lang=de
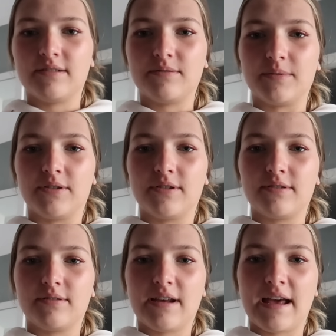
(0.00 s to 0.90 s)
Oh mein
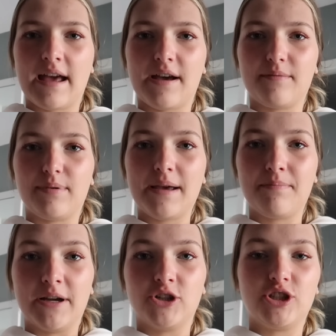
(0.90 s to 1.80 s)
Gott.
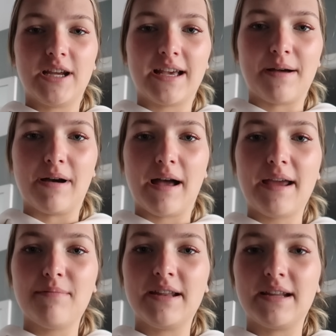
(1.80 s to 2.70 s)
Bleib mal stehen, Kamera.
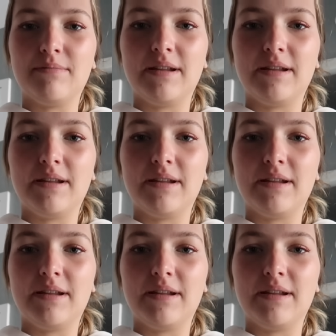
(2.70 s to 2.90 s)
Einmal in deinem